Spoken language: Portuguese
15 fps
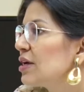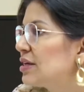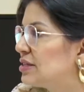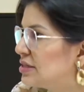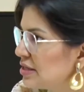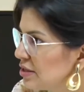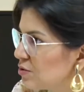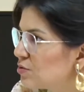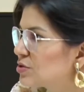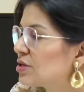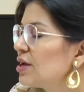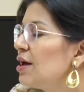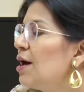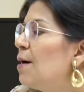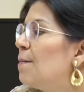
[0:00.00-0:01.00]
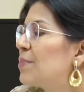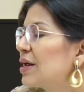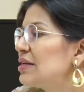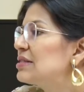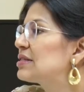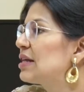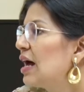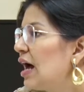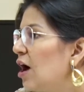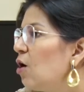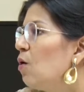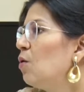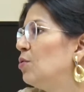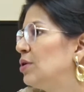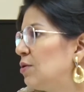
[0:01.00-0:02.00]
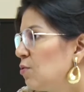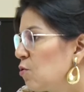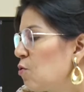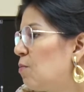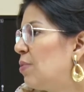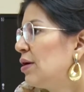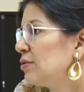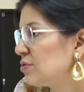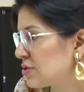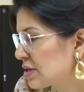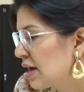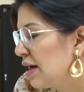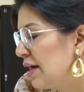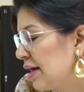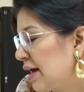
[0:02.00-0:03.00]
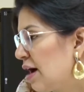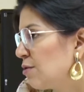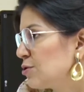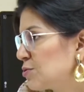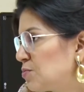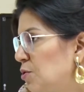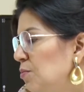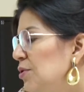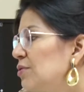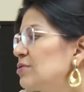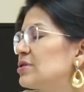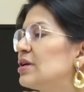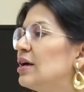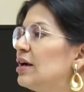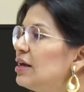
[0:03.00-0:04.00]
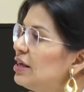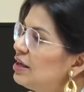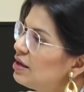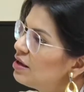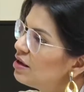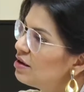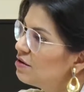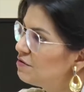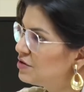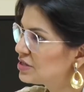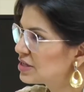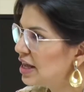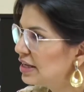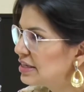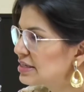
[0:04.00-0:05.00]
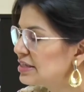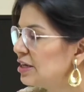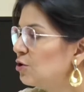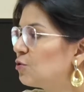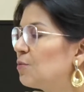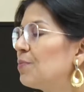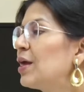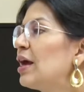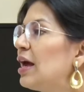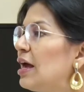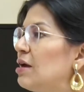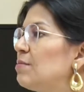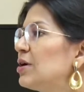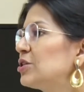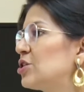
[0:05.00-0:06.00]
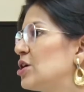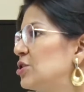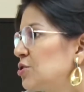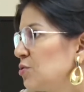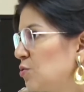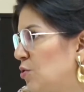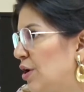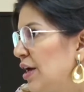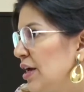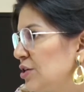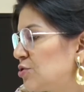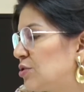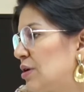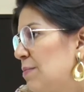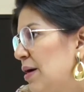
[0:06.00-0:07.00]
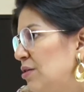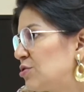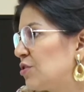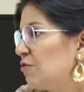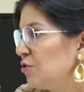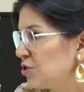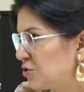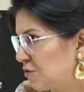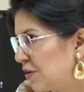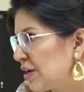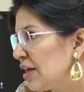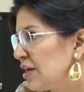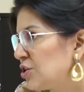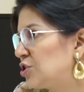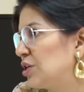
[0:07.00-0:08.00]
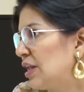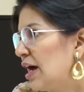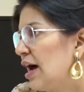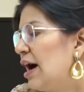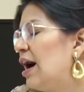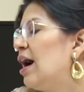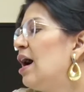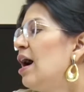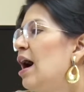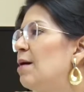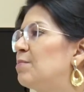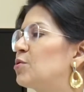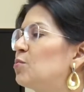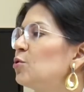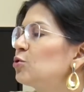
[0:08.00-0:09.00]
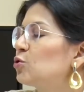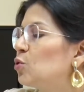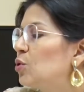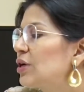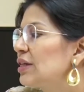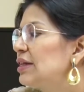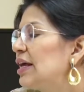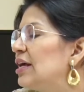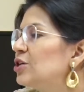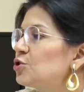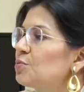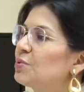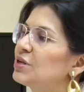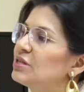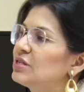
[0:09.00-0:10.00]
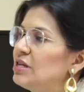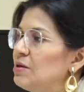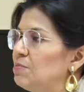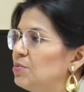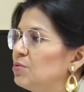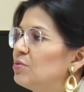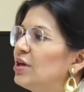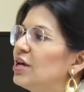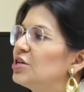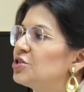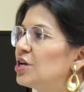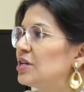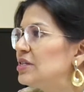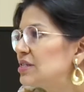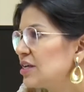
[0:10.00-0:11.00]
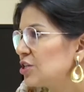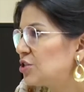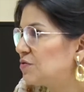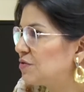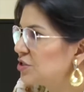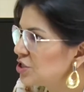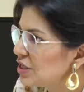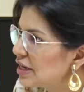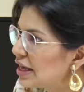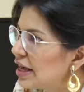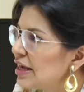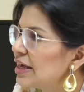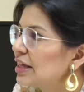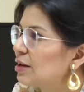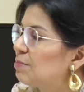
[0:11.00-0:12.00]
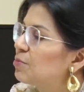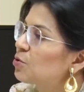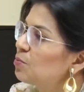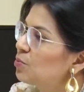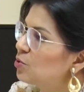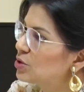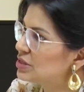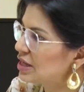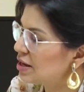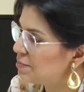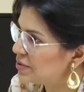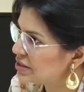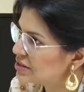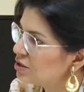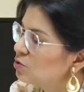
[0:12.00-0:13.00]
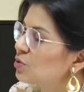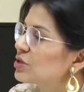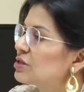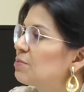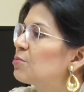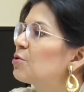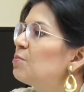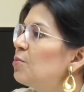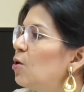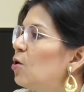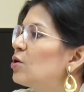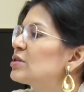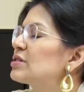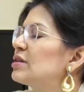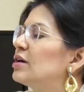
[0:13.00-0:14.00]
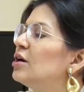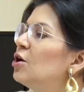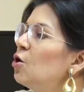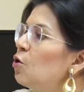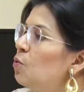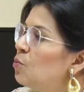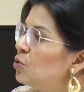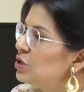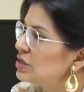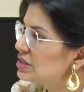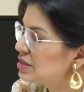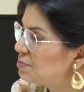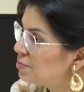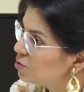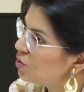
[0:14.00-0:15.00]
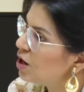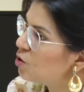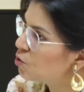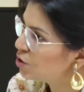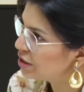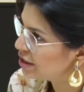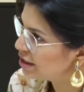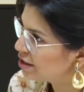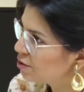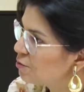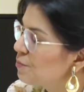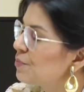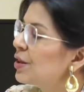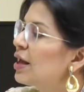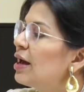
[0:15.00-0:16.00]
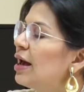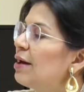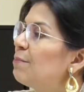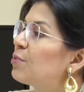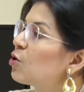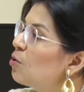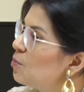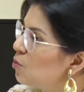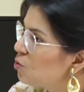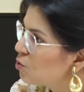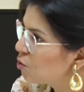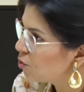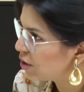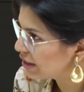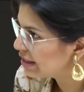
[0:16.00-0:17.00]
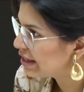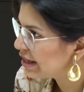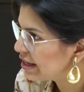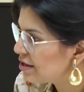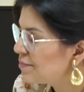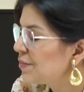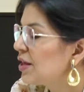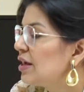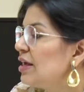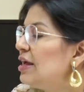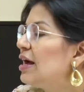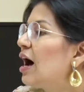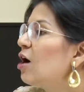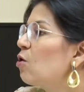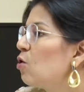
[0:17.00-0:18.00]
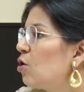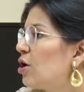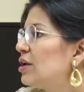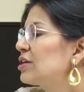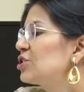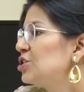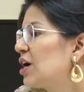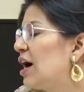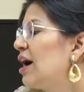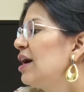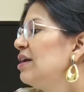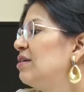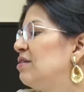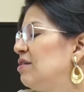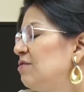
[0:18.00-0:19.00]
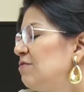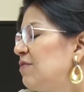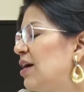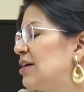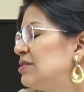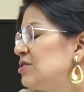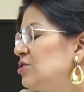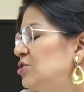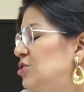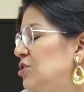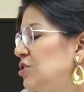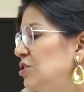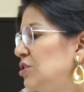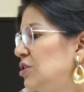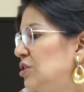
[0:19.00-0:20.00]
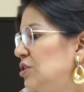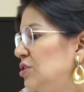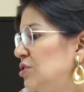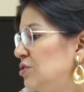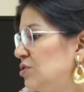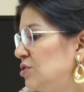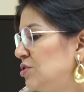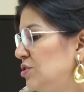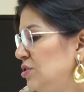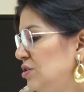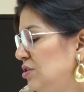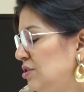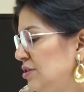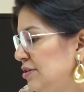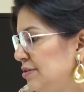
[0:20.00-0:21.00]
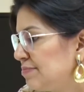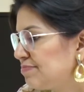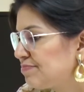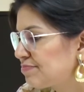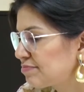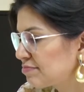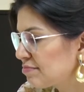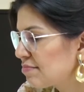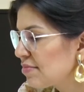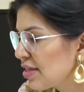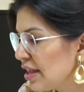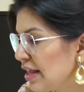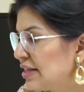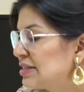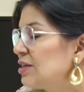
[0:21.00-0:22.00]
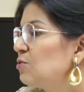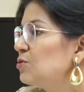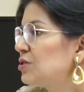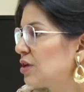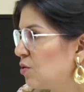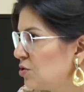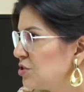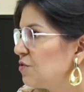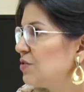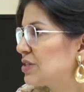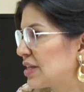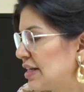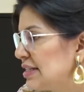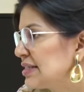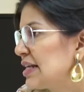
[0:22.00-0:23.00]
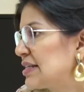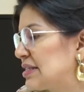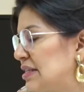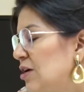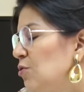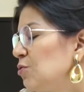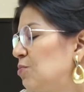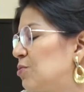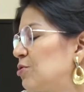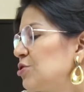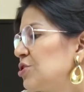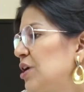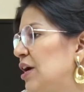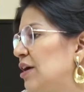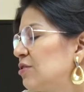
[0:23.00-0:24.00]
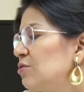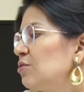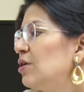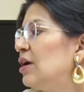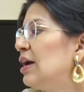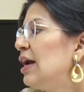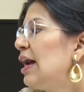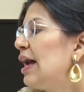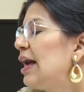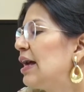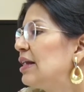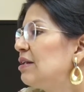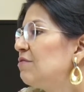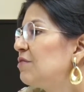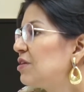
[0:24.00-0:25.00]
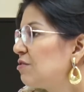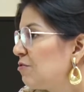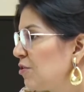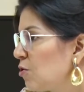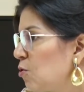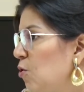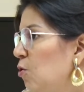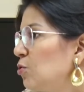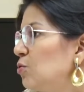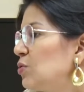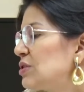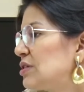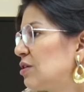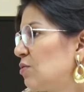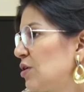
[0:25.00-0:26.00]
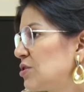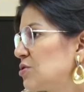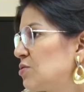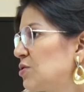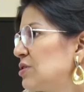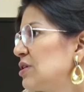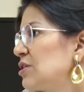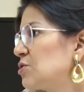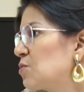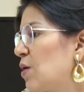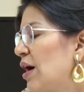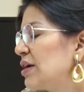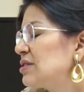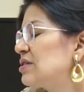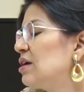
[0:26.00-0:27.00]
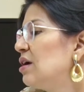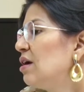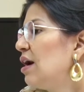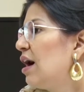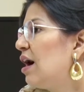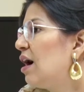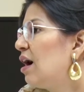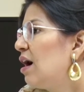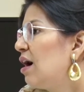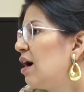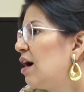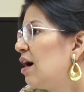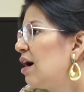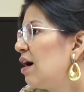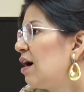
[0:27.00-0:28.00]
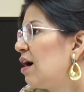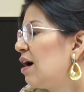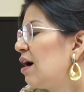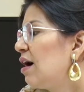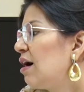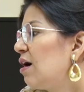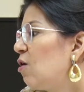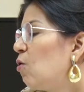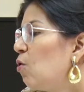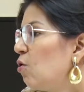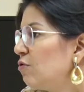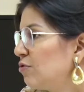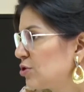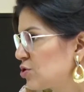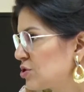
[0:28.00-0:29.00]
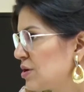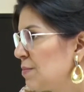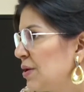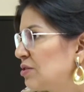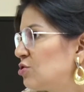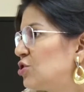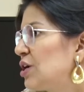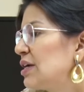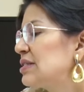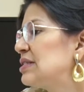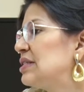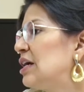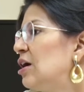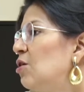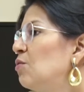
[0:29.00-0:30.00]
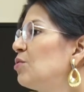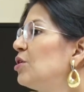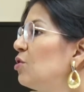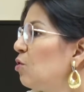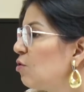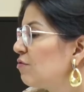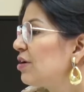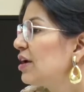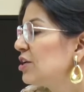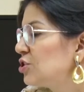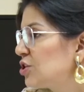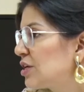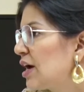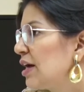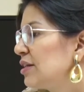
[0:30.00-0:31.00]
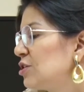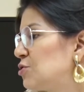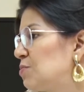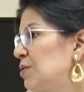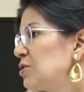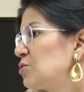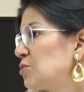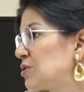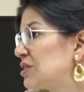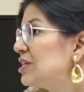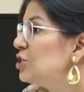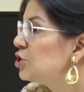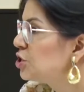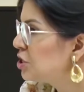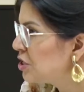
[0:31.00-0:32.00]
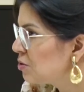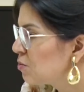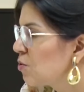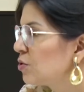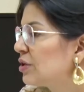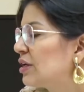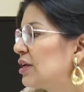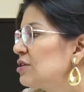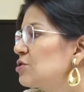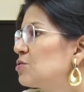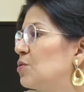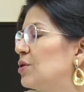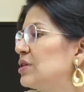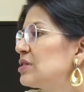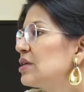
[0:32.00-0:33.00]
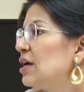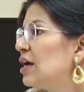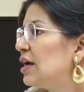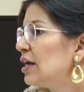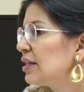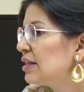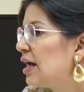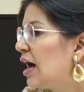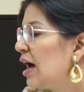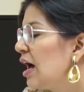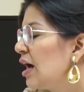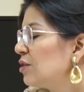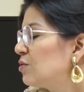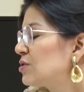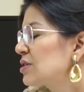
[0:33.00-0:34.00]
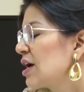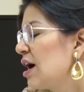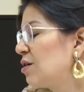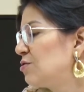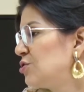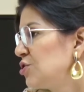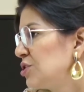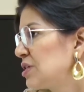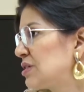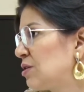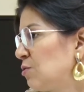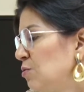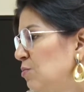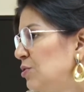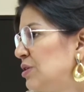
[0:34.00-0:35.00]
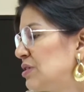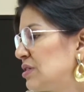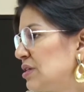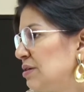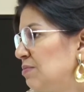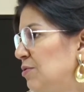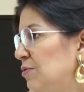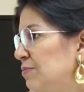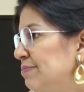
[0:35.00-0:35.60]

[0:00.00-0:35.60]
requisitos para estar ou não ocupando os eh, cargos públicos e fiscalizando. Em Machadinho do Oeste o trabalho já foi diferente. Lá a promotora desde o princípio, desde a iniciativa de lei, ela propôs, ela apresentou essa proposta, o município acolheu promulgou a lei e agora já em, em fase de, de, de execução e de fiscalização do projeto, ela verificou duas situações nas quais ah, houve o ajuizamento de ação e houve a retirada de pessoas que tinham condenações da, dos cargos de gestão do município.